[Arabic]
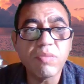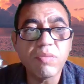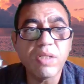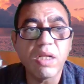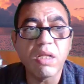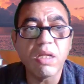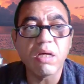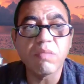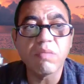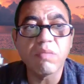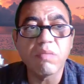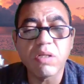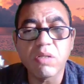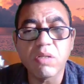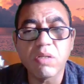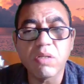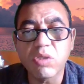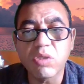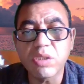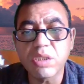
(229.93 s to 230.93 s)
ومن الأخبار
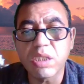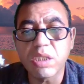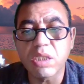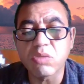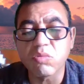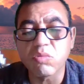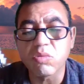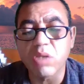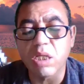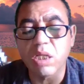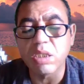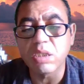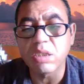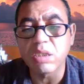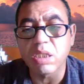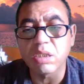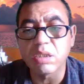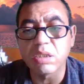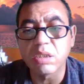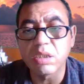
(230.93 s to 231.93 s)
المحزنة
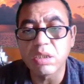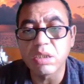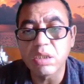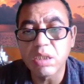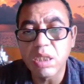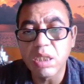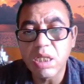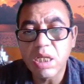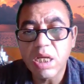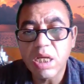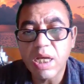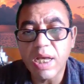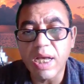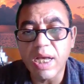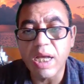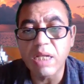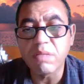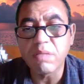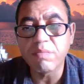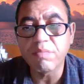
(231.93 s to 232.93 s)
أيضا
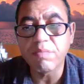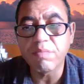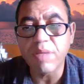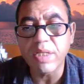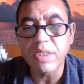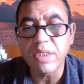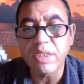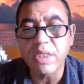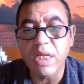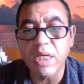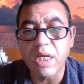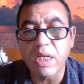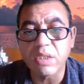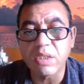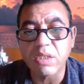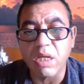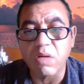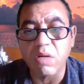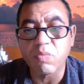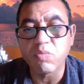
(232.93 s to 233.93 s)
ألمانيا
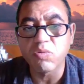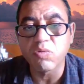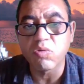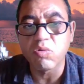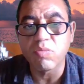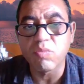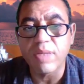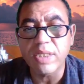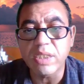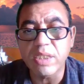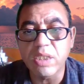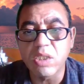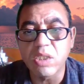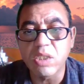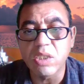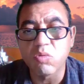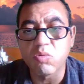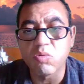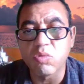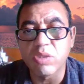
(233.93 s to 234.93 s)
ترفض منح
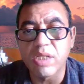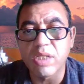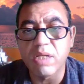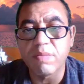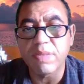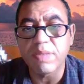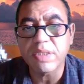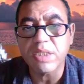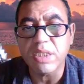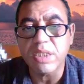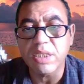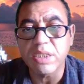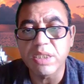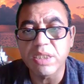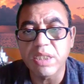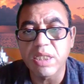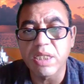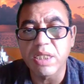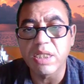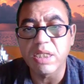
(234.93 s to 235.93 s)
اللجوء
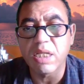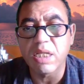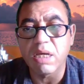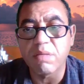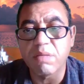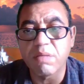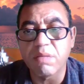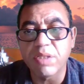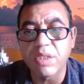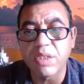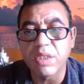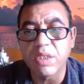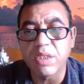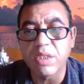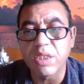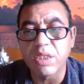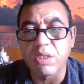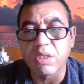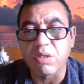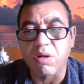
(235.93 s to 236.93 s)
للمسيحيين من
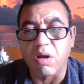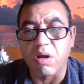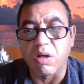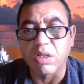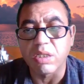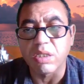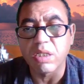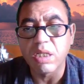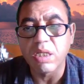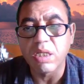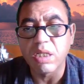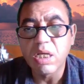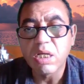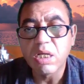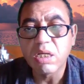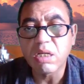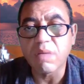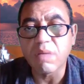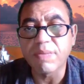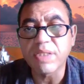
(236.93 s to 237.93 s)
إيران
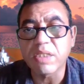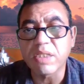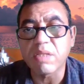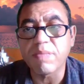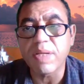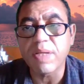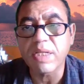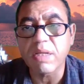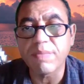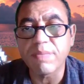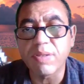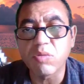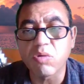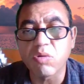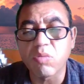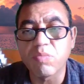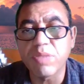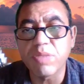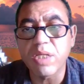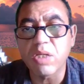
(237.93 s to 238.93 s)
رفضت المحكمة
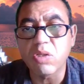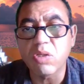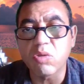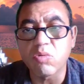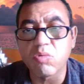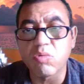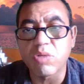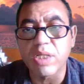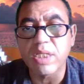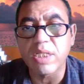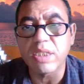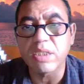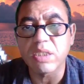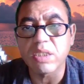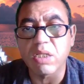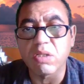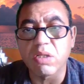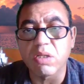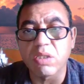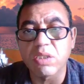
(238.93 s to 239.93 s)
الأوروبية لحقوق
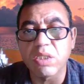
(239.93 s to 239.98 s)
الإنسان